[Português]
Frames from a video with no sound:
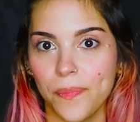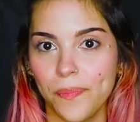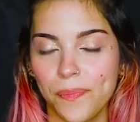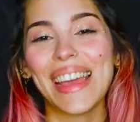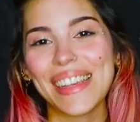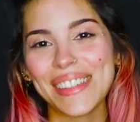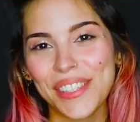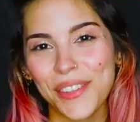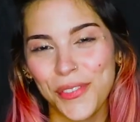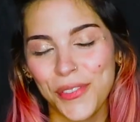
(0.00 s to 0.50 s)
E
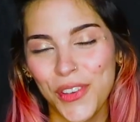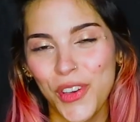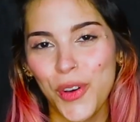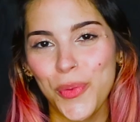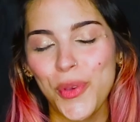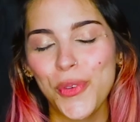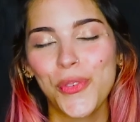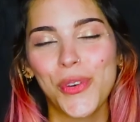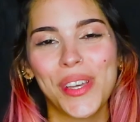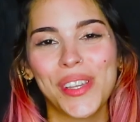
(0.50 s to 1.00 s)
esse
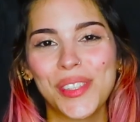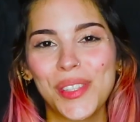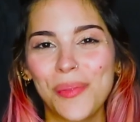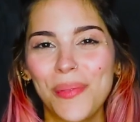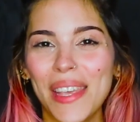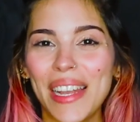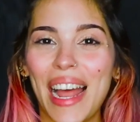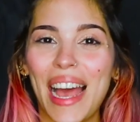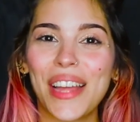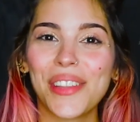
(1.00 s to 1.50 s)
filme foi
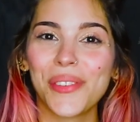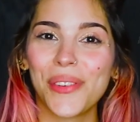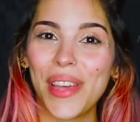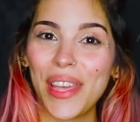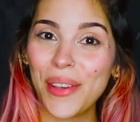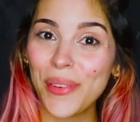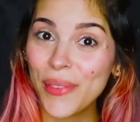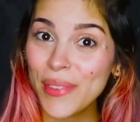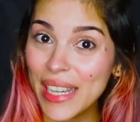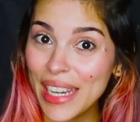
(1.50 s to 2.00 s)
inspirado
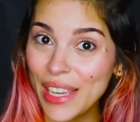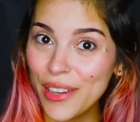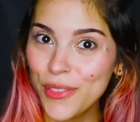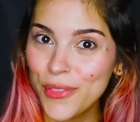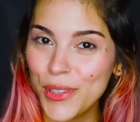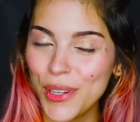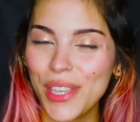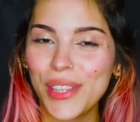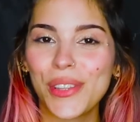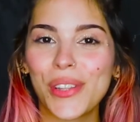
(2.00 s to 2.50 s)
em um
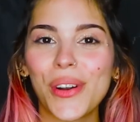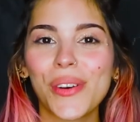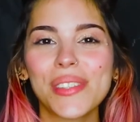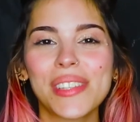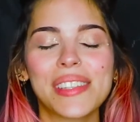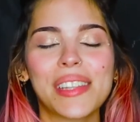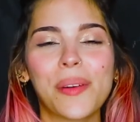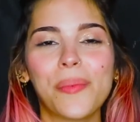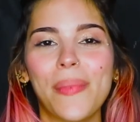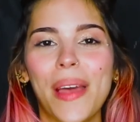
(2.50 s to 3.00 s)
livro que
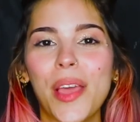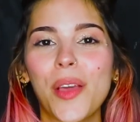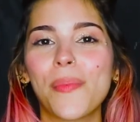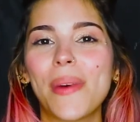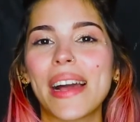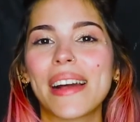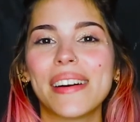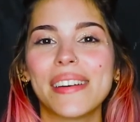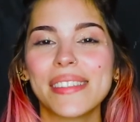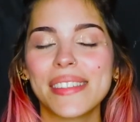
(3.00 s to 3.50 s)
trouxe também
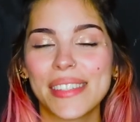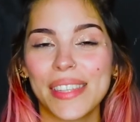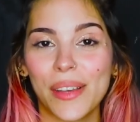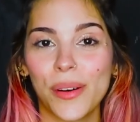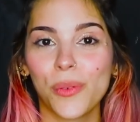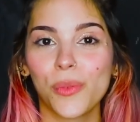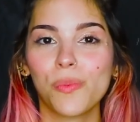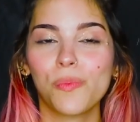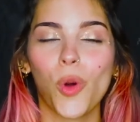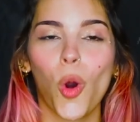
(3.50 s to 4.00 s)
uma
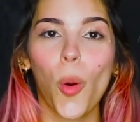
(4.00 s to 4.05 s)
canção